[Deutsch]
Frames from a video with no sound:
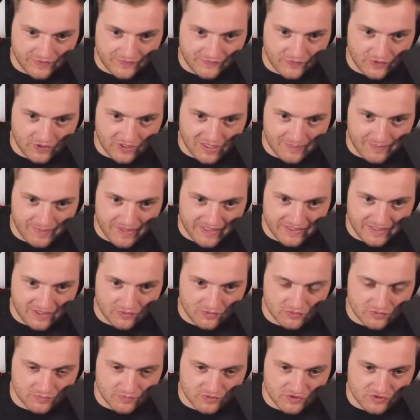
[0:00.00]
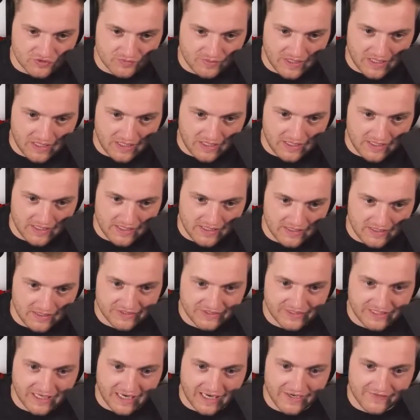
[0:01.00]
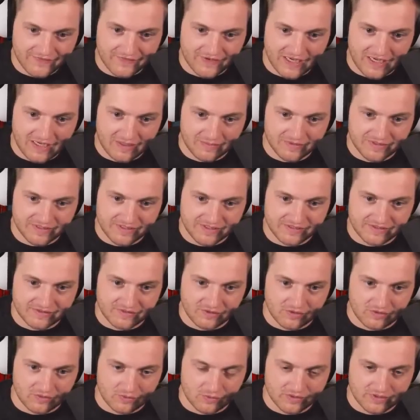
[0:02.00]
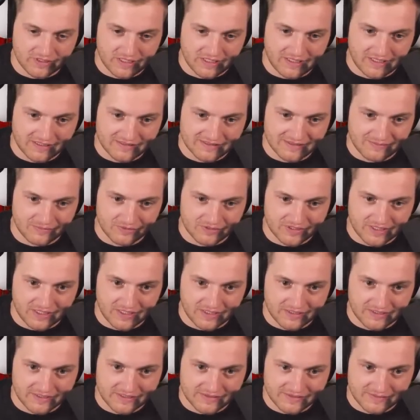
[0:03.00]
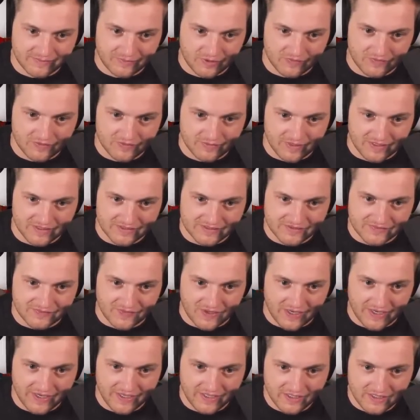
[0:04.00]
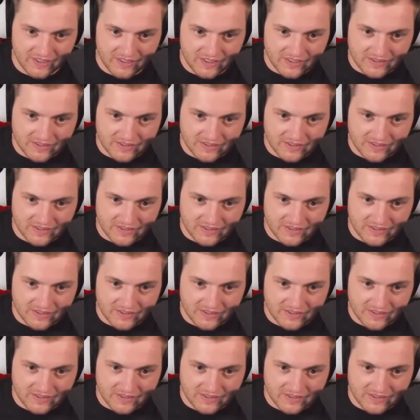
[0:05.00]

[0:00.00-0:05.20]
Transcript: die Förderbänder und du musst überall die Greifarme, die sind noch ultra langsam und kacke, deswegen brauchen wir überall zwei.